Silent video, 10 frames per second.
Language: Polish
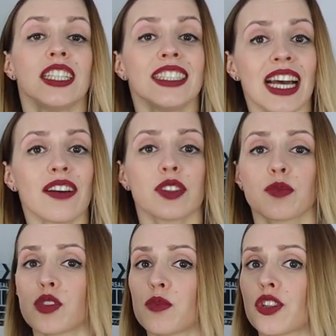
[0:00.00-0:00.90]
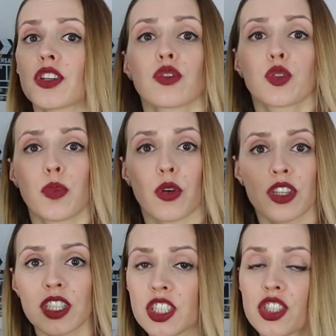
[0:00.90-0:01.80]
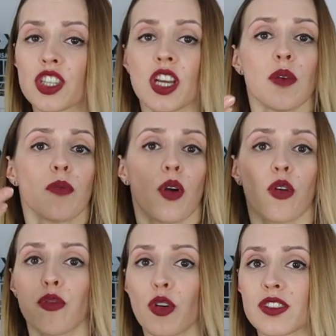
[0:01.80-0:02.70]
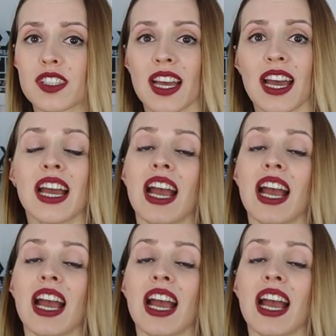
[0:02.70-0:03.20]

i nawet możemy sięgnąć po ryż, po owoce,